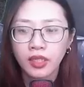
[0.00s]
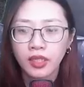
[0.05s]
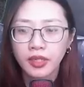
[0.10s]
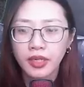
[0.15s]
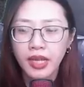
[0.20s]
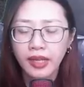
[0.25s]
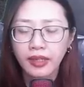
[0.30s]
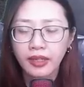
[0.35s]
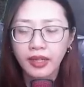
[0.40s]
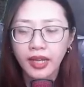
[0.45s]

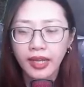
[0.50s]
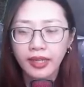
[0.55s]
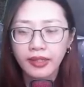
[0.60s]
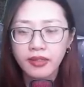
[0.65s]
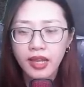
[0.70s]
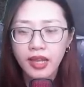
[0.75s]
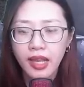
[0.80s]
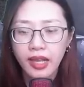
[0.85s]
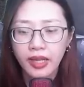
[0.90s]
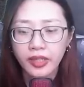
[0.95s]
Đại khái
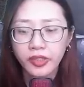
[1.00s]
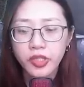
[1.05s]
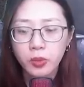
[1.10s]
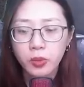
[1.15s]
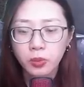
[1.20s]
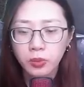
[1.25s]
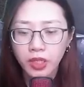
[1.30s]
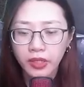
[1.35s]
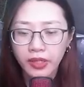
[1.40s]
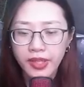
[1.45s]
là
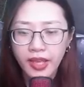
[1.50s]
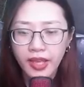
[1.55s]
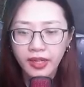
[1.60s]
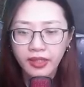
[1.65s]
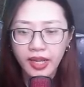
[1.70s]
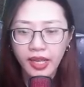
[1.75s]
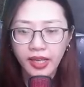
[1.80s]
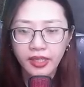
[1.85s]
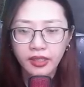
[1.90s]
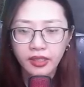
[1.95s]
trong thời
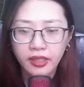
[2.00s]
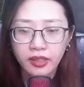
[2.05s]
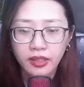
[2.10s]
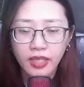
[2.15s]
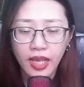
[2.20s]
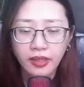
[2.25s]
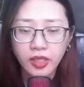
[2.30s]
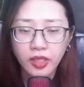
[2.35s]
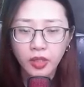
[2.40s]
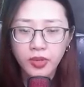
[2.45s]
gian này,
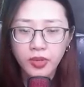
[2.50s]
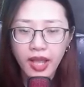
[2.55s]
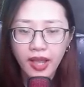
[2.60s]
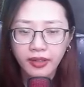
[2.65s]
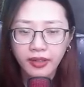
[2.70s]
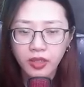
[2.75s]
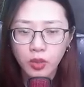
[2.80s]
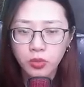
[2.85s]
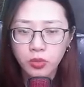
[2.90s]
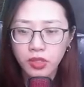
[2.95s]
Tả Tiểu
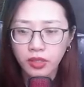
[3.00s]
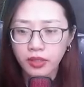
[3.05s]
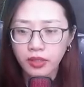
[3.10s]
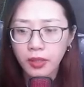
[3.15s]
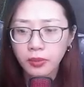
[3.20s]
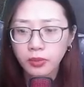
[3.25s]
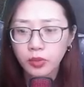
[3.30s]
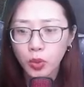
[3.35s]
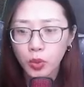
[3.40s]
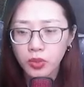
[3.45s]
Đa không ngừng
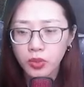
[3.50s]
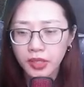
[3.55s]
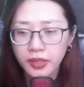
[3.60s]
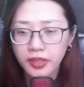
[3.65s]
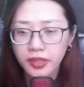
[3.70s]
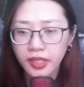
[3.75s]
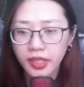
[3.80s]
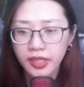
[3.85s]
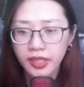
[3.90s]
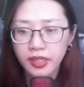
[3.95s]
hấp thu
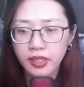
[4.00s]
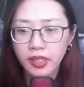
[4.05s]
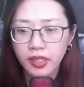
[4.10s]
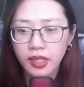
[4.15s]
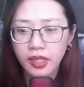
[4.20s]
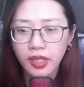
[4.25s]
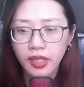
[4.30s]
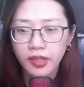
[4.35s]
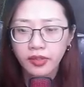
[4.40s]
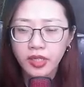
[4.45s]
linh khí,
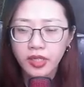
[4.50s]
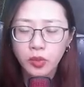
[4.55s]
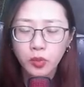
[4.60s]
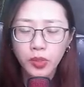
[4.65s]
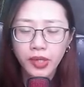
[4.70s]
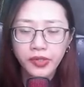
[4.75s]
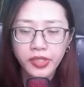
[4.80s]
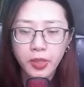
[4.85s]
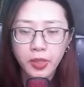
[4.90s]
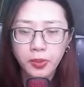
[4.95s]
chân
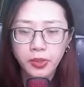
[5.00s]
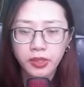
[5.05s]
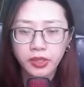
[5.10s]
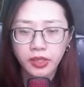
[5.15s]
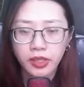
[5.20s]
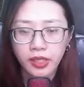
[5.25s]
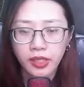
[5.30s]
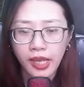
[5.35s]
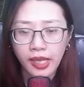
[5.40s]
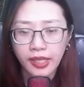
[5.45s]
nguyên trong
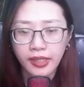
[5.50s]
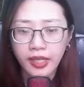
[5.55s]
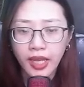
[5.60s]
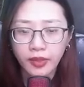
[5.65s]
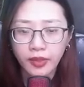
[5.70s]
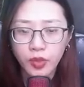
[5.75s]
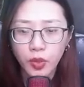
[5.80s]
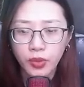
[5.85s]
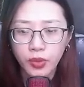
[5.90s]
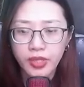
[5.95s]
người ngày
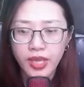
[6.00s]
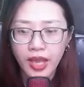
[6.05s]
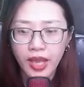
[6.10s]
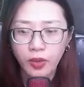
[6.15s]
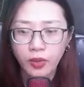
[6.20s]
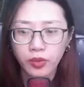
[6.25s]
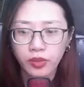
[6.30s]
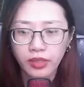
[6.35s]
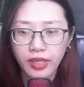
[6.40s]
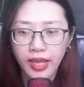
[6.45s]
càng dồi
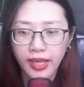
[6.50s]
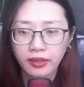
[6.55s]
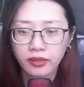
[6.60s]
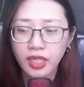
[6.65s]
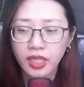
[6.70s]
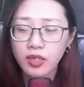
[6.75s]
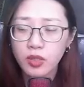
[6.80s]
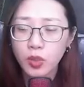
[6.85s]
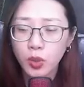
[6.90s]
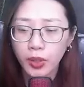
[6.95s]
dào, càng
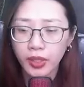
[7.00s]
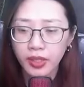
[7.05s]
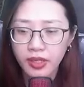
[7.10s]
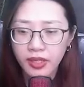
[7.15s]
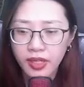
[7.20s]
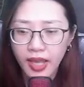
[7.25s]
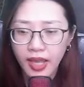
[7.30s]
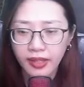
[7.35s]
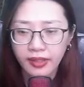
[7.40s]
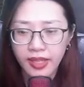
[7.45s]
tích
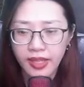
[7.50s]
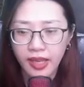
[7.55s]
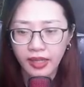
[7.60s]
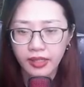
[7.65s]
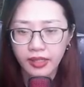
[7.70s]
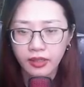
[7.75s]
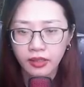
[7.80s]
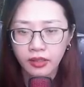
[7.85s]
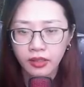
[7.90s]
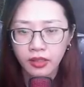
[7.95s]
lũy càng
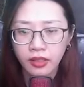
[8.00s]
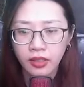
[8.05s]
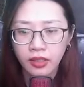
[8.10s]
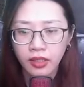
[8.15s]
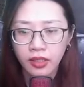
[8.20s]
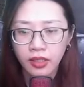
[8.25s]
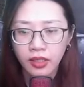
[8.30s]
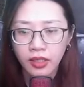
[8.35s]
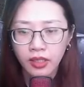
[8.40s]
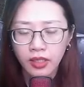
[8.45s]
dày.
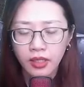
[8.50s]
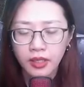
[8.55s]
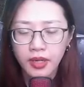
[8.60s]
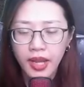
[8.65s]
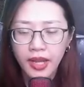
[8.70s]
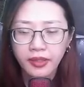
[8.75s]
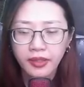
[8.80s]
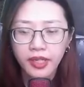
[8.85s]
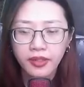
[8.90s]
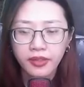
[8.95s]

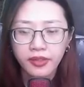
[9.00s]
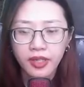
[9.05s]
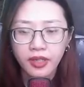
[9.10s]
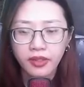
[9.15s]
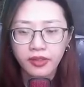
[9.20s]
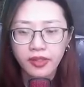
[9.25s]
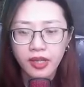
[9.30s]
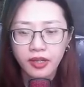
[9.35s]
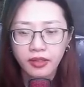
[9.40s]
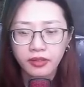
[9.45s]
Đan điền
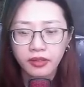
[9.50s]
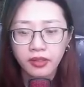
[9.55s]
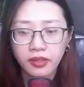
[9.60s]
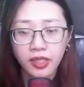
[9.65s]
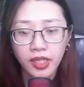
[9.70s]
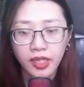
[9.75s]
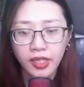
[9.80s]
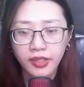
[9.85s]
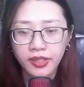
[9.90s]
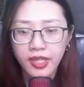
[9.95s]
dần dần
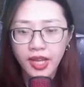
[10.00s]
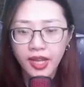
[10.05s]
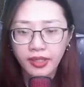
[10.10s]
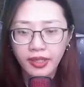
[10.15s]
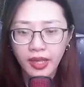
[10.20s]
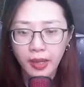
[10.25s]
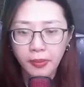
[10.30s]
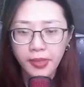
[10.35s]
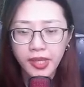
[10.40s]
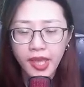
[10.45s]
hiện ra
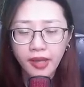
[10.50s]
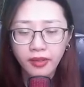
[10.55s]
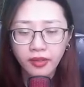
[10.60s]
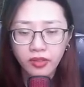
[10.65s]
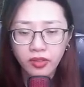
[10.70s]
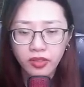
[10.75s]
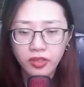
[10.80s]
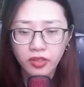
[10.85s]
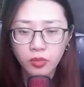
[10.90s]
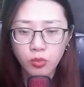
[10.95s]
cảm giác
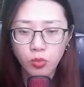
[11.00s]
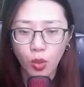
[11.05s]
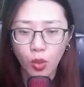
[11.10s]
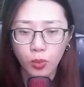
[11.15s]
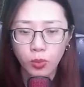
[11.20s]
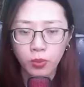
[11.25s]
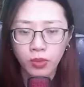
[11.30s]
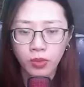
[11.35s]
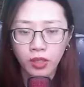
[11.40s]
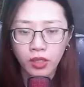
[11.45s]
chướng
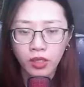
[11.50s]
bụng.